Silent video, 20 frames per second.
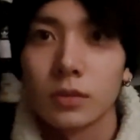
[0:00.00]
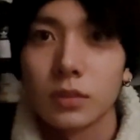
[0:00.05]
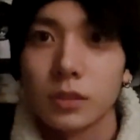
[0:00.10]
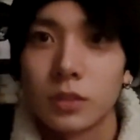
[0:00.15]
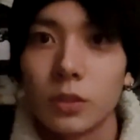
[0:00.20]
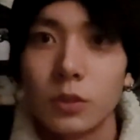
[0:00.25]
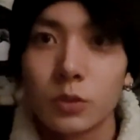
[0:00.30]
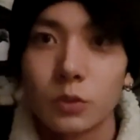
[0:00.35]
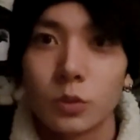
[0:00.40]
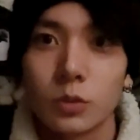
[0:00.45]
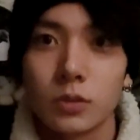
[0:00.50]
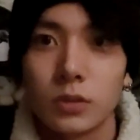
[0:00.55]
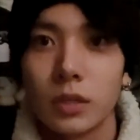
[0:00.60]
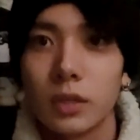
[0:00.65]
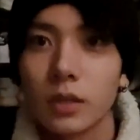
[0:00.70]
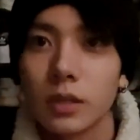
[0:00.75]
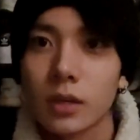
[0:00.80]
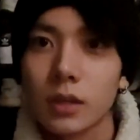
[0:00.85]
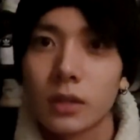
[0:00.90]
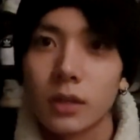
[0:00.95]
그런
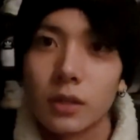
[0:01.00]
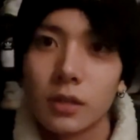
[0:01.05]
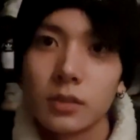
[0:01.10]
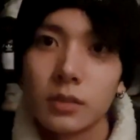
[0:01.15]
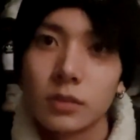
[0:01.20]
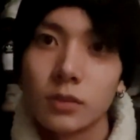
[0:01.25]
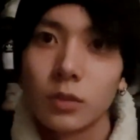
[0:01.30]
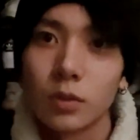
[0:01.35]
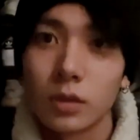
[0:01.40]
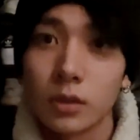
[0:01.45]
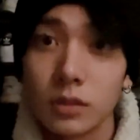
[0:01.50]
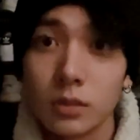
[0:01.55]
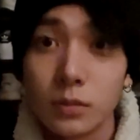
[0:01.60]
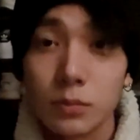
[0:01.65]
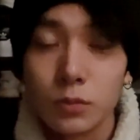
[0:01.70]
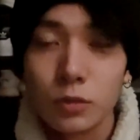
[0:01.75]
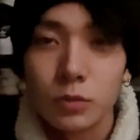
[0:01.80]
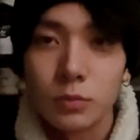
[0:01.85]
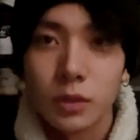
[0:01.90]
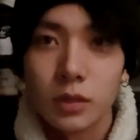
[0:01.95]
존재일까라는 되게
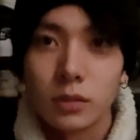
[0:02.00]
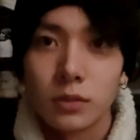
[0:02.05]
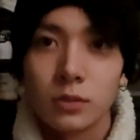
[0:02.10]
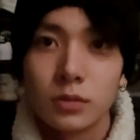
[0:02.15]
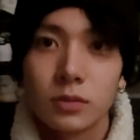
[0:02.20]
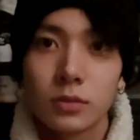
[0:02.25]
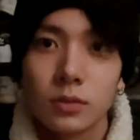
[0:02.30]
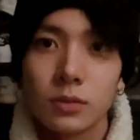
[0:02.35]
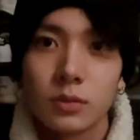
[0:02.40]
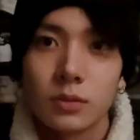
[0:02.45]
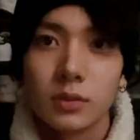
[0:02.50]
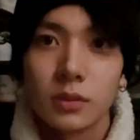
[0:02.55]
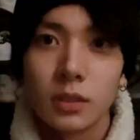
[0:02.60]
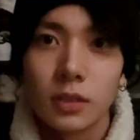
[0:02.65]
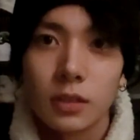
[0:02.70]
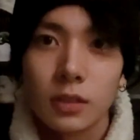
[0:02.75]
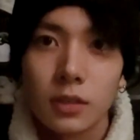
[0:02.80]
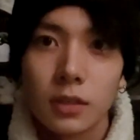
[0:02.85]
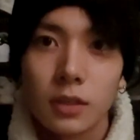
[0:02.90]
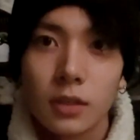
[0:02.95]
의문이 많이
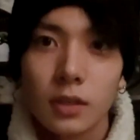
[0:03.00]
들었었는데